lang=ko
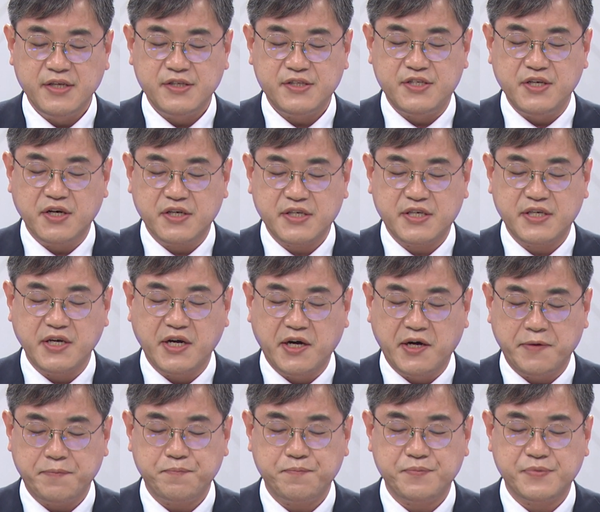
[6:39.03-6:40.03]

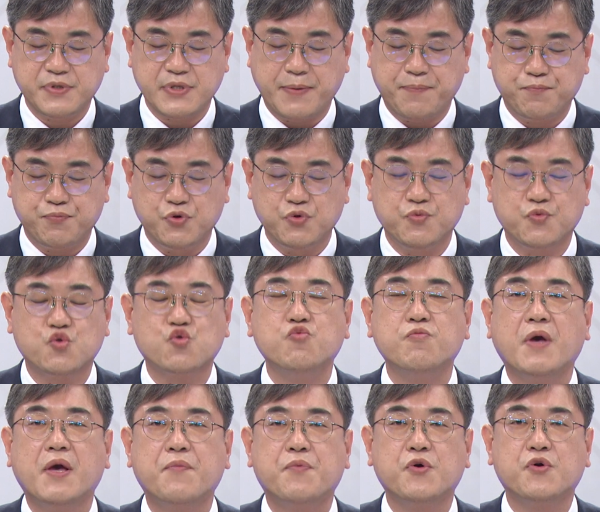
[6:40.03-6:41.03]
지역기업 제품
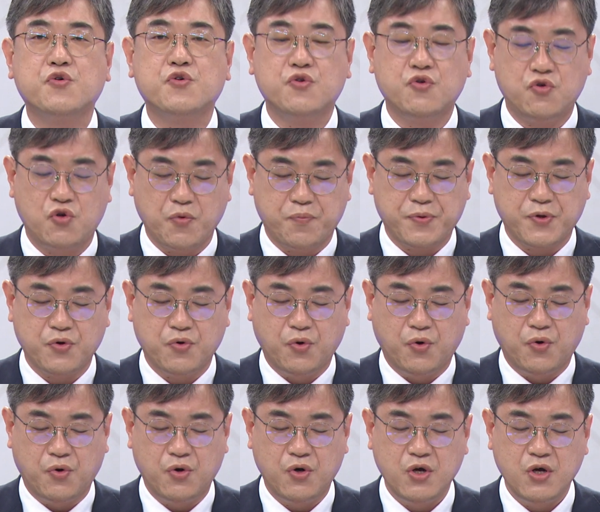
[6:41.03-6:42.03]
구매 비율을
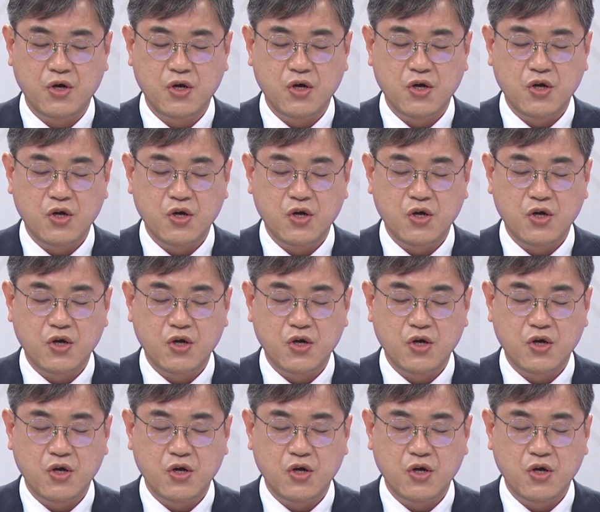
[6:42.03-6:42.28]
높이고